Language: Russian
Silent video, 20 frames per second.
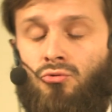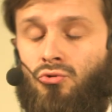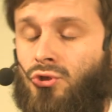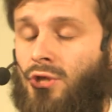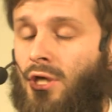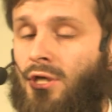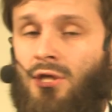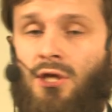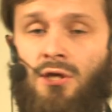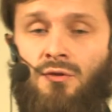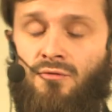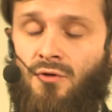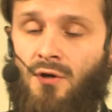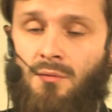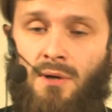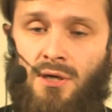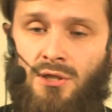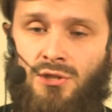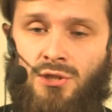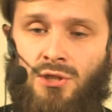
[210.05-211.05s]
нужна не
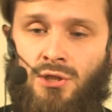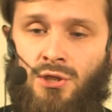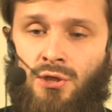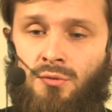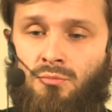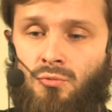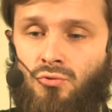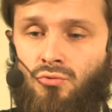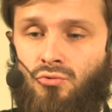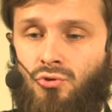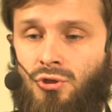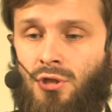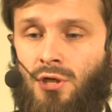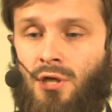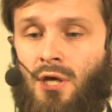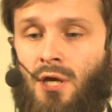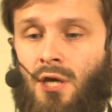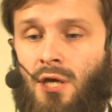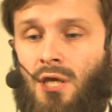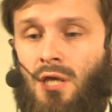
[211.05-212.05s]
информация, ему
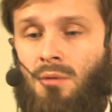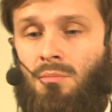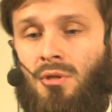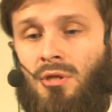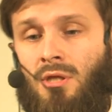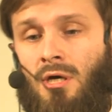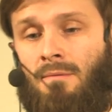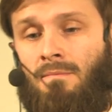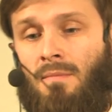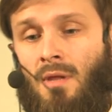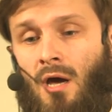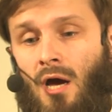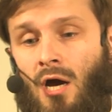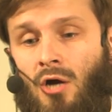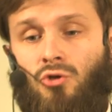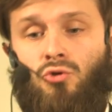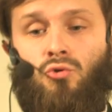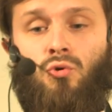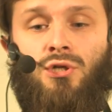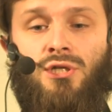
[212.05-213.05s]
нужна именно
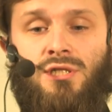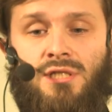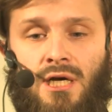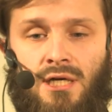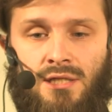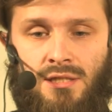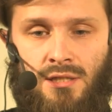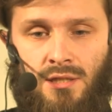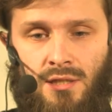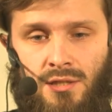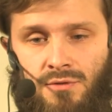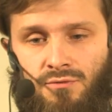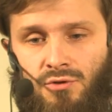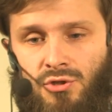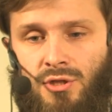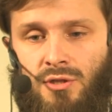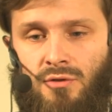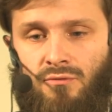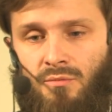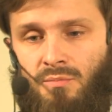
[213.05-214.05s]
актуализация
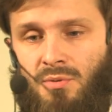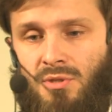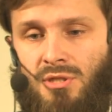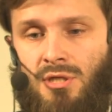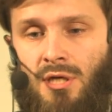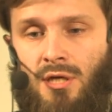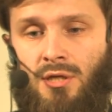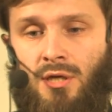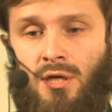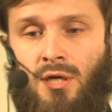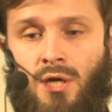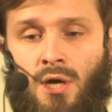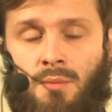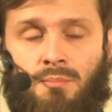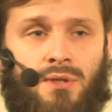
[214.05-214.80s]
Священного Писания.